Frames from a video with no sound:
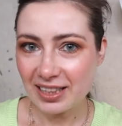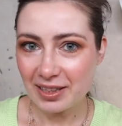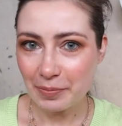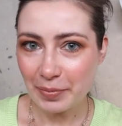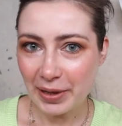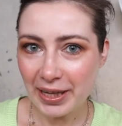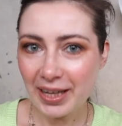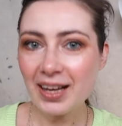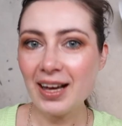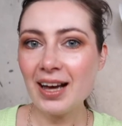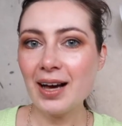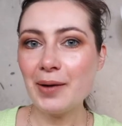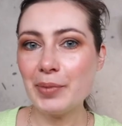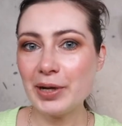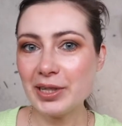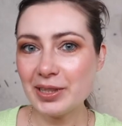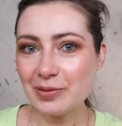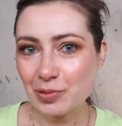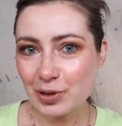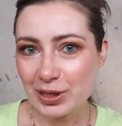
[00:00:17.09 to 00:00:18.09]
и т.п.
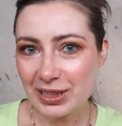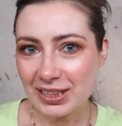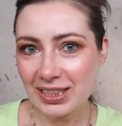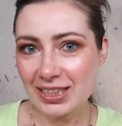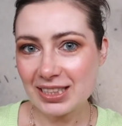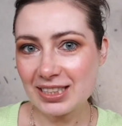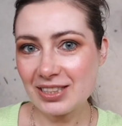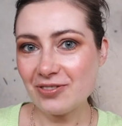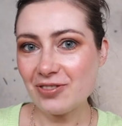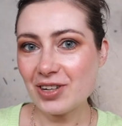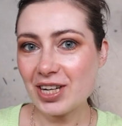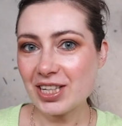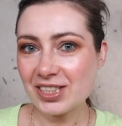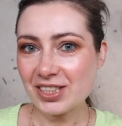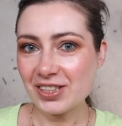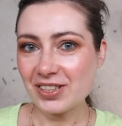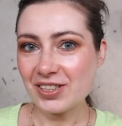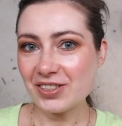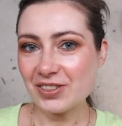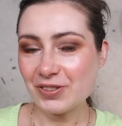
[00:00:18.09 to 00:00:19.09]
Поэтому, если
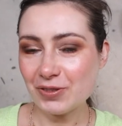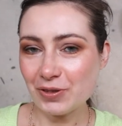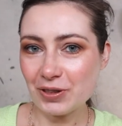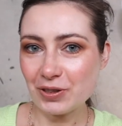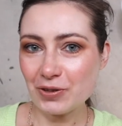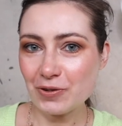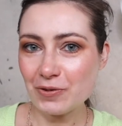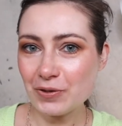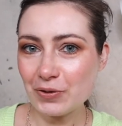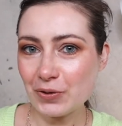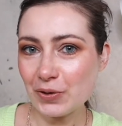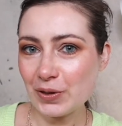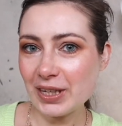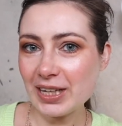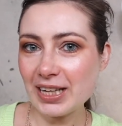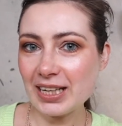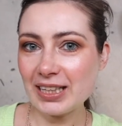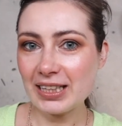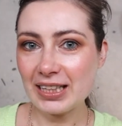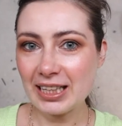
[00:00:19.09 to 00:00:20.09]
вас интересует такого рода
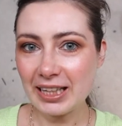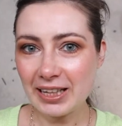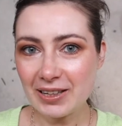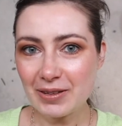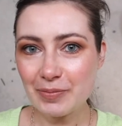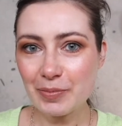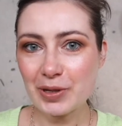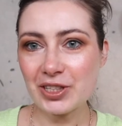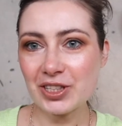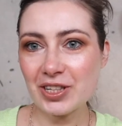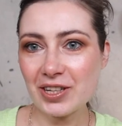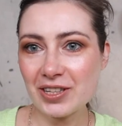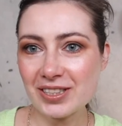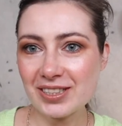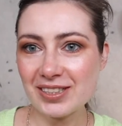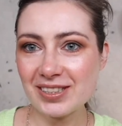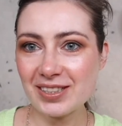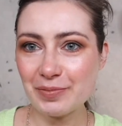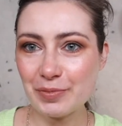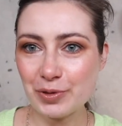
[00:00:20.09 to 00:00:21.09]
контент,
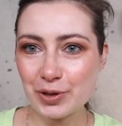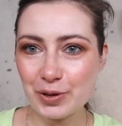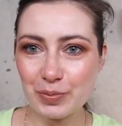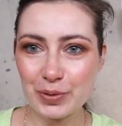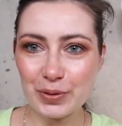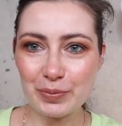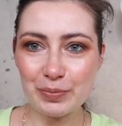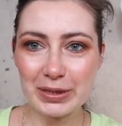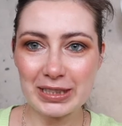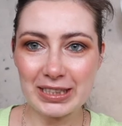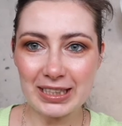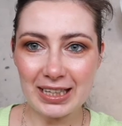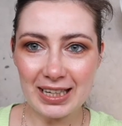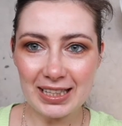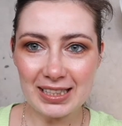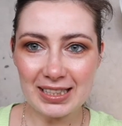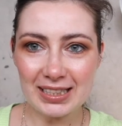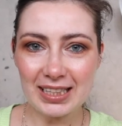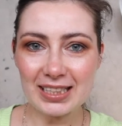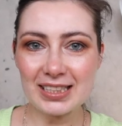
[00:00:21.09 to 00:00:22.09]
пожалуйста, не забудьте
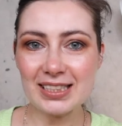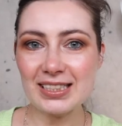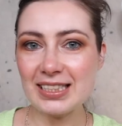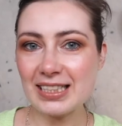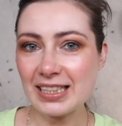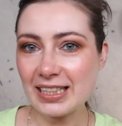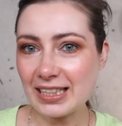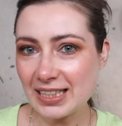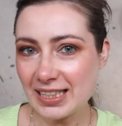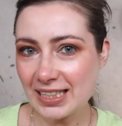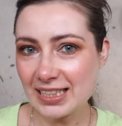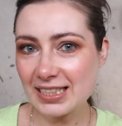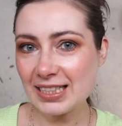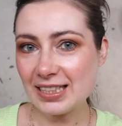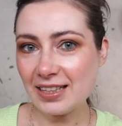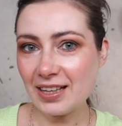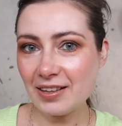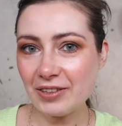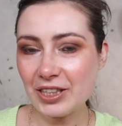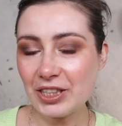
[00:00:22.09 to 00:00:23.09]
подписаться, оценить
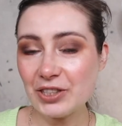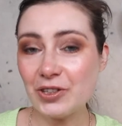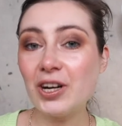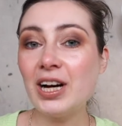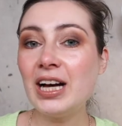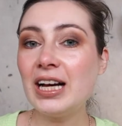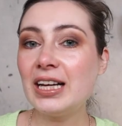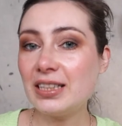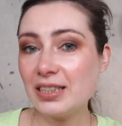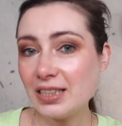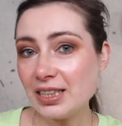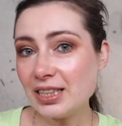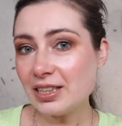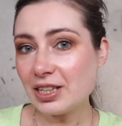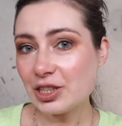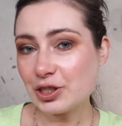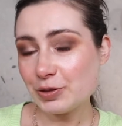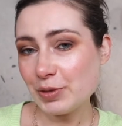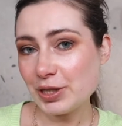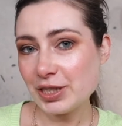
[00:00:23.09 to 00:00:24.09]
это видео и
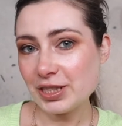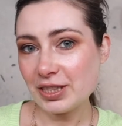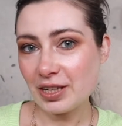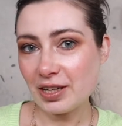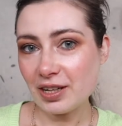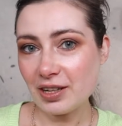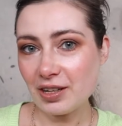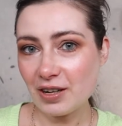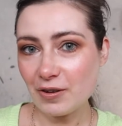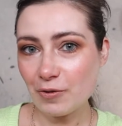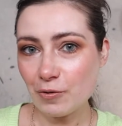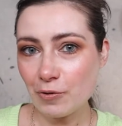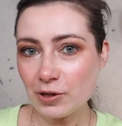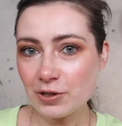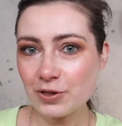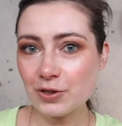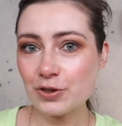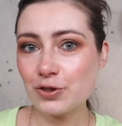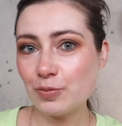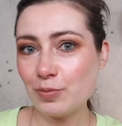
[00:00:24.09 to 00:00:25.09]
нажмите на
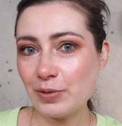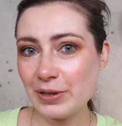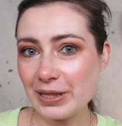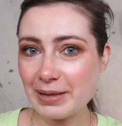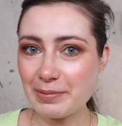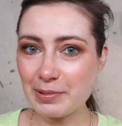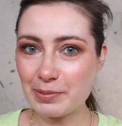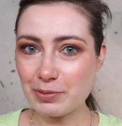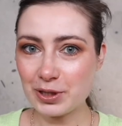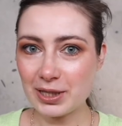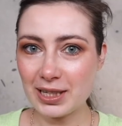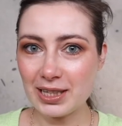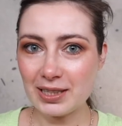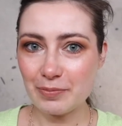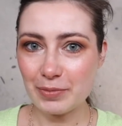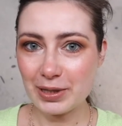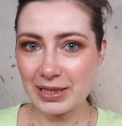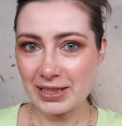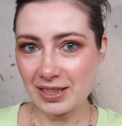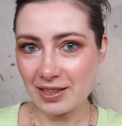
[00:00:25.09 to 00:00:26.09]
колокольчик, чтобы не
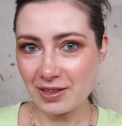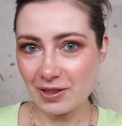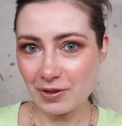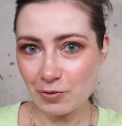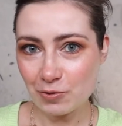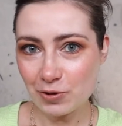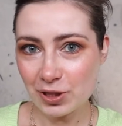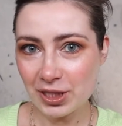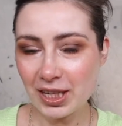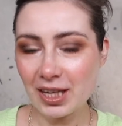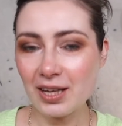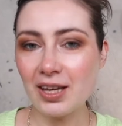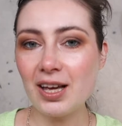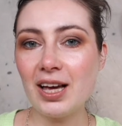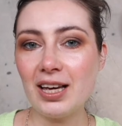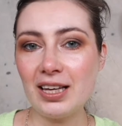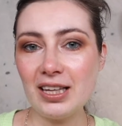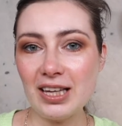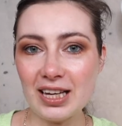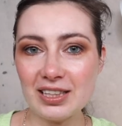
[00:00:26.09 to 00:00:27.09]
пропускать мои загрузки.
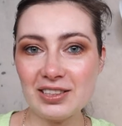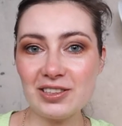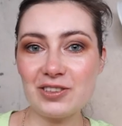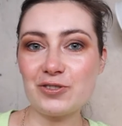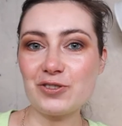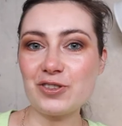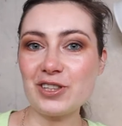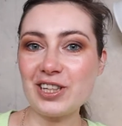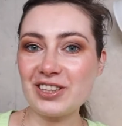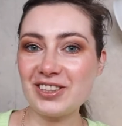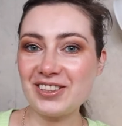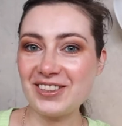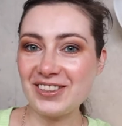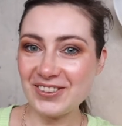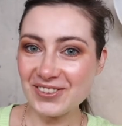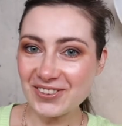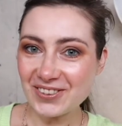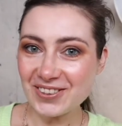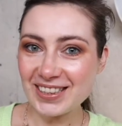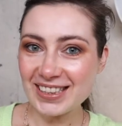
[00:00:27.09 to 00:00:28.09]
Я загружаю от
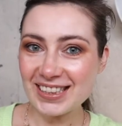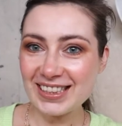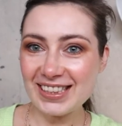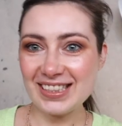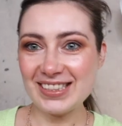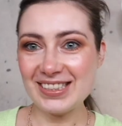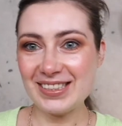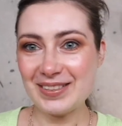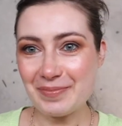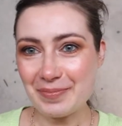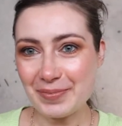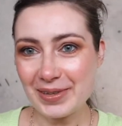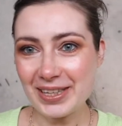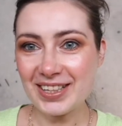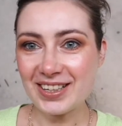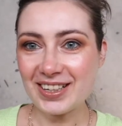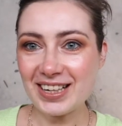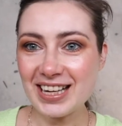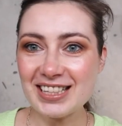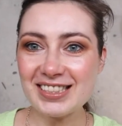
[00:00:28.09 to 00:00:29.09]
3 до
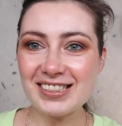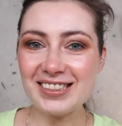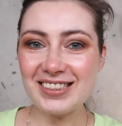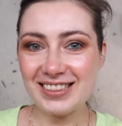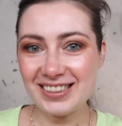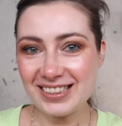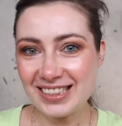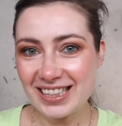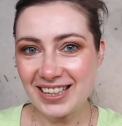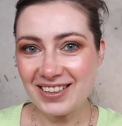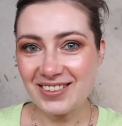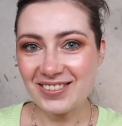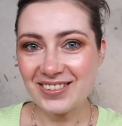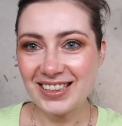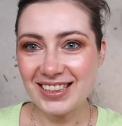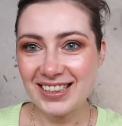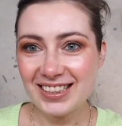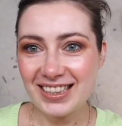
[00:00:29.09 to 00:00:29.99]
7 раз в неделю.